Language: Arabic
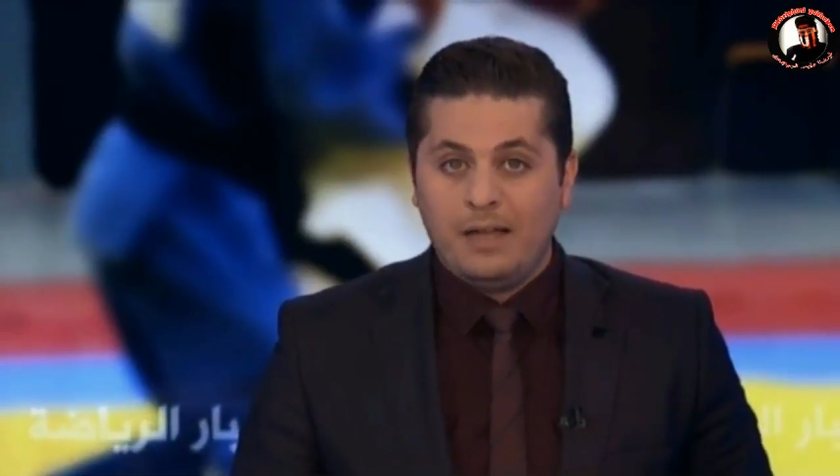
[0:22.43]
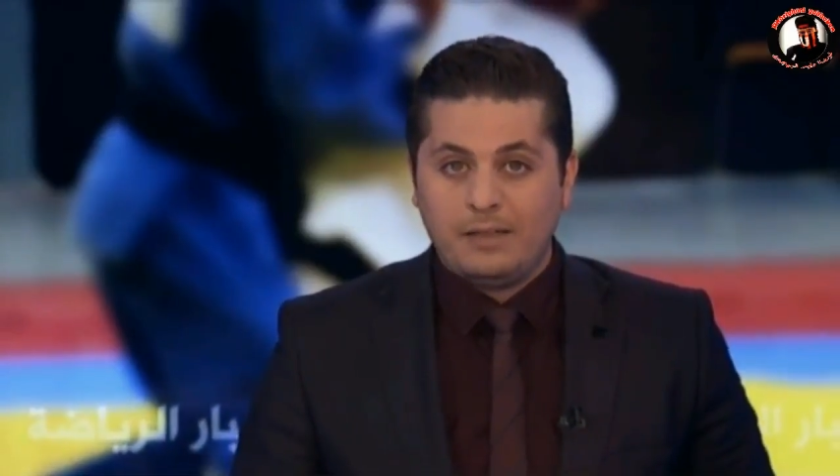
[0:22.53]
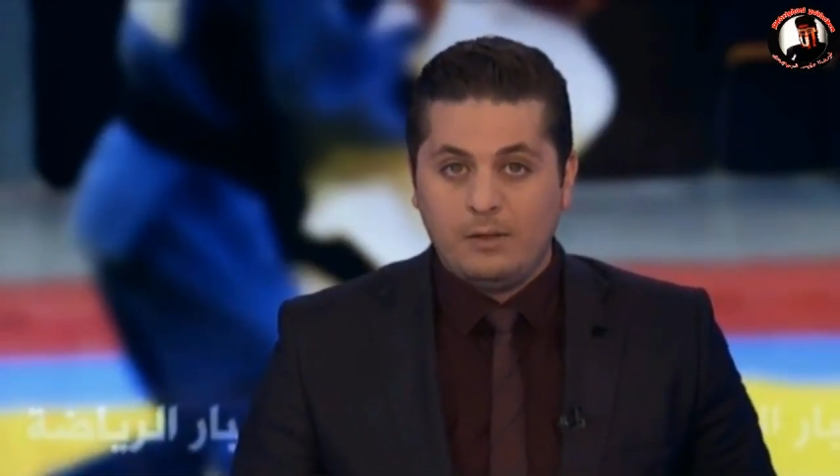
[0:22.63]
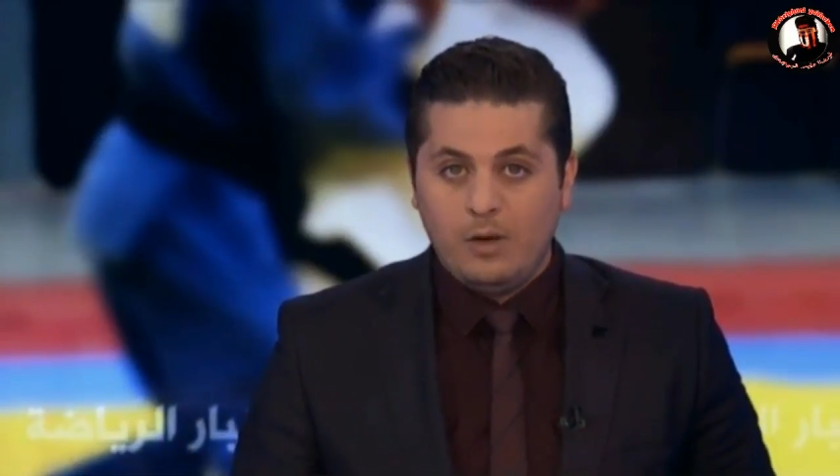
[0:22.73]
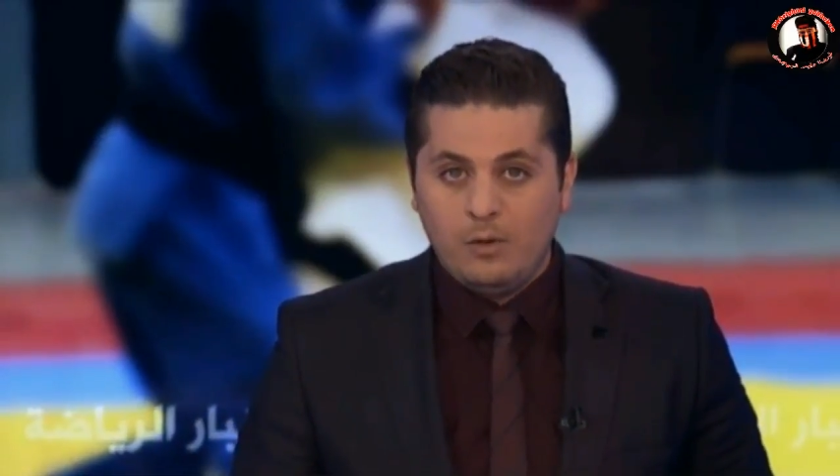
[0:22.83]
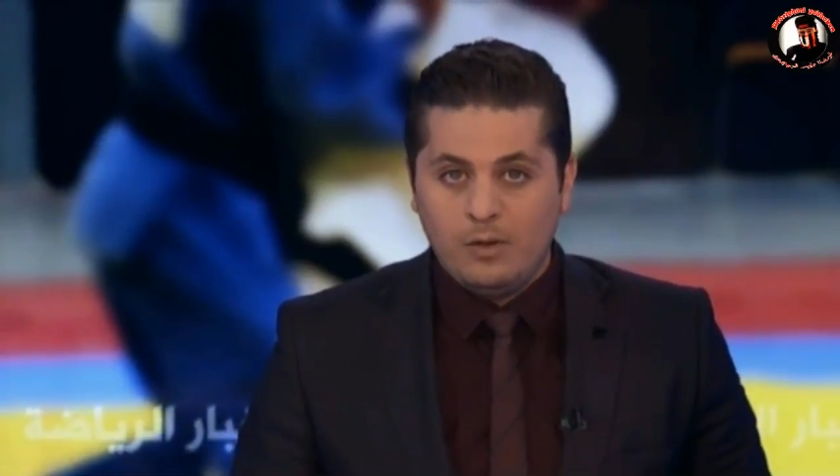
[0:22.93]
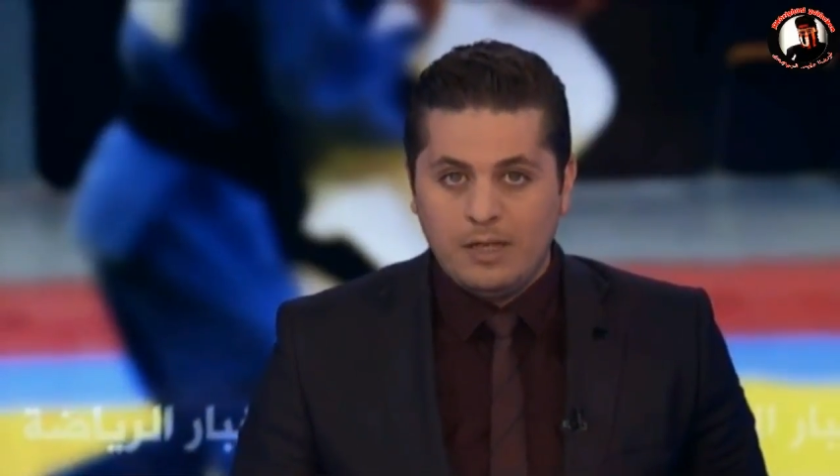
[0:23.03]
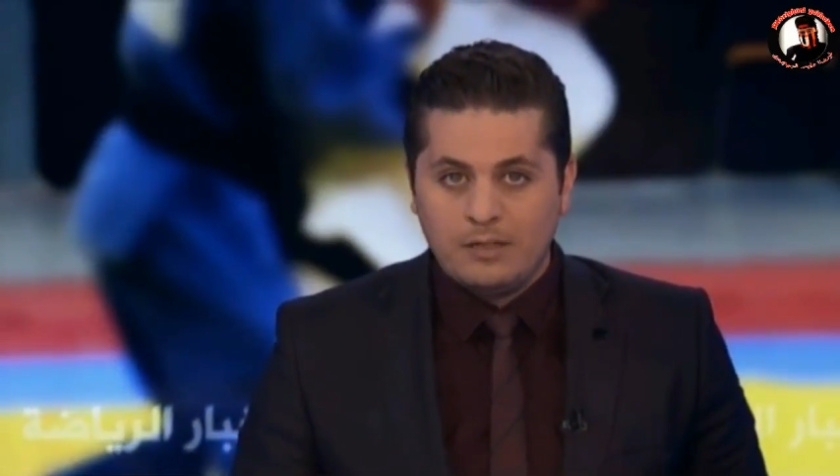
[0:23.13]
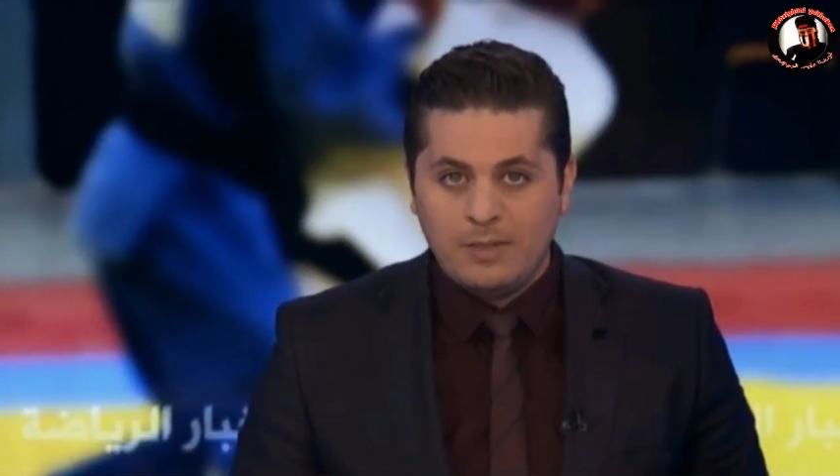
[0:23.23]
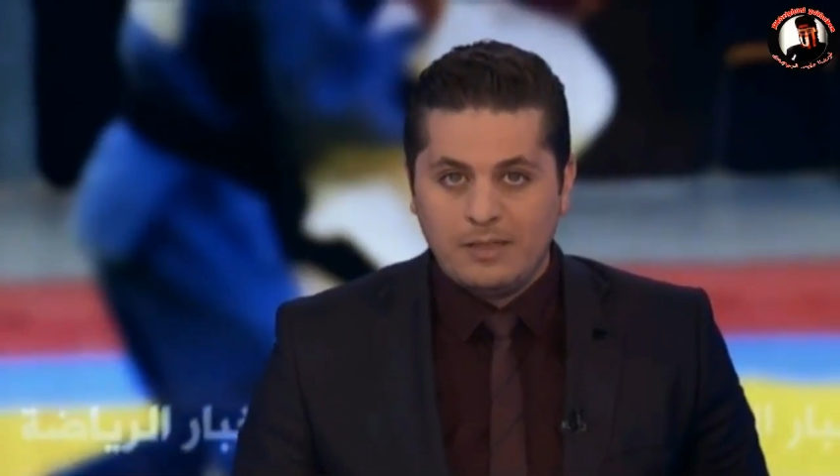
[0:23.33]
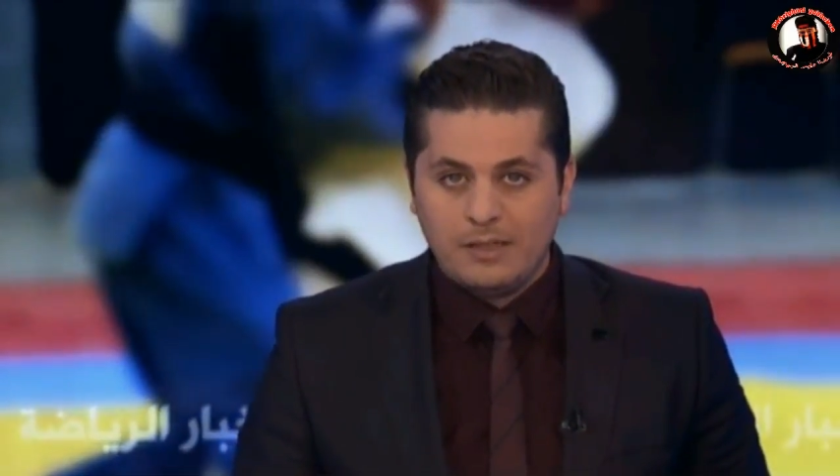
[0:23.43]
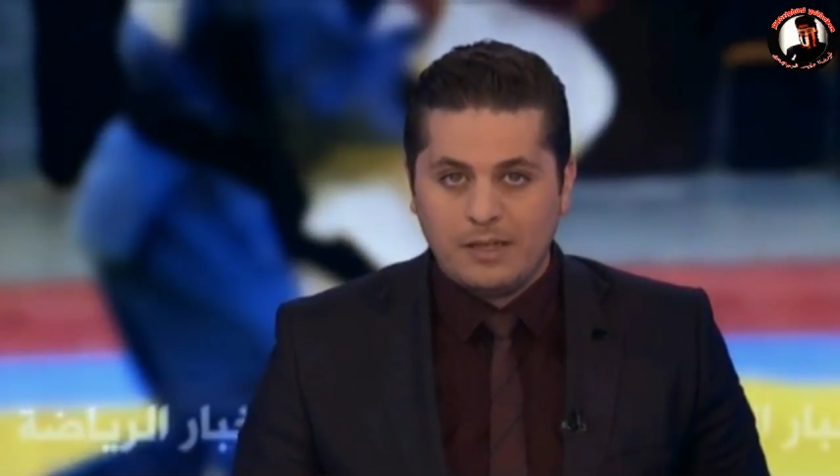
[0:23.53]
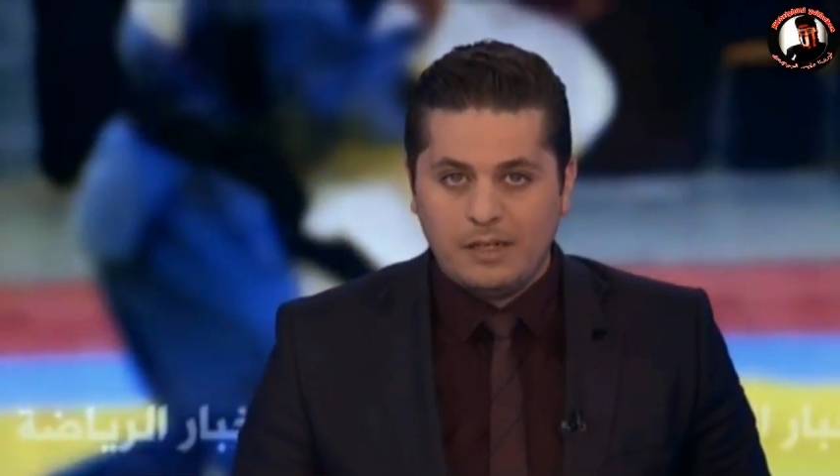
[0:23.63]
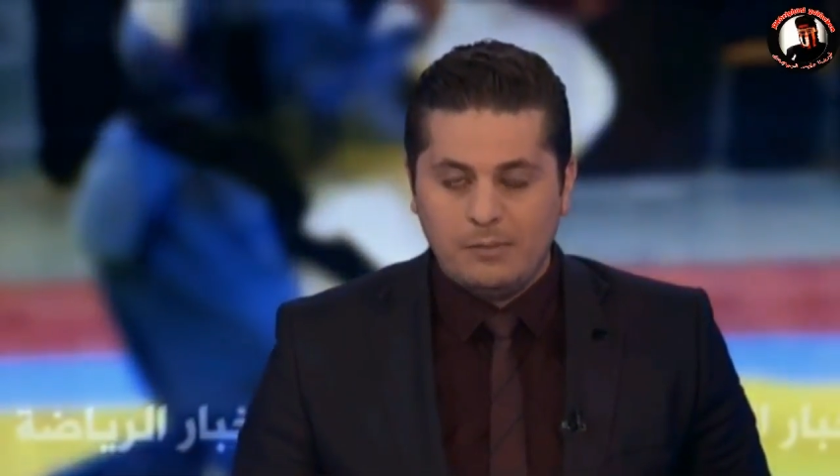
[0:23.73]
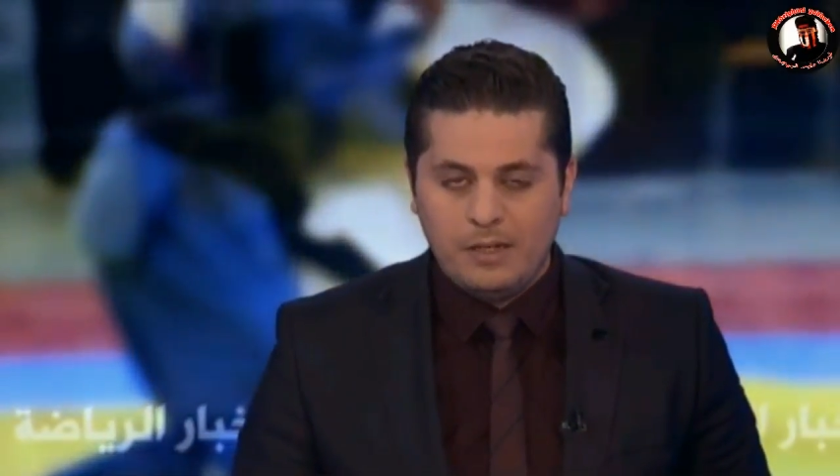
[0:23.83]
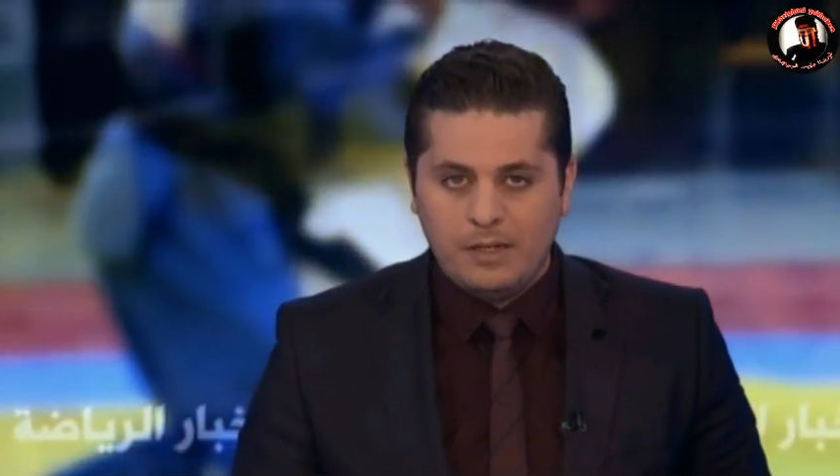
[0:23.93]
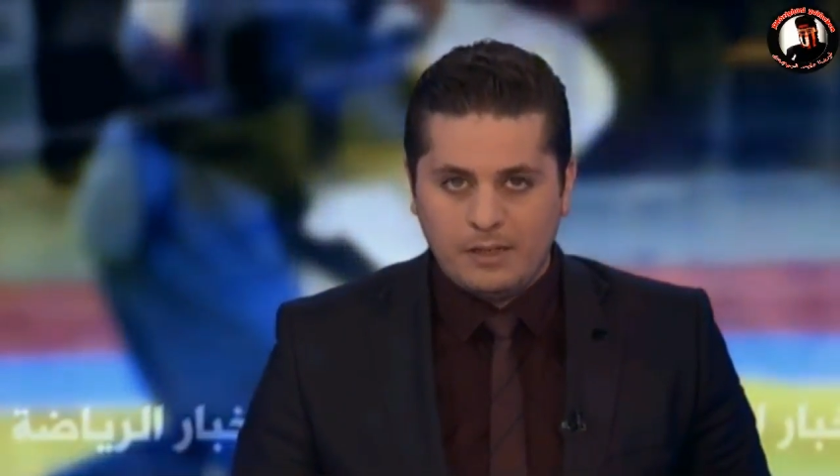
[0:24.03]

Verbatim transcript: احتواء الأزمة قريبا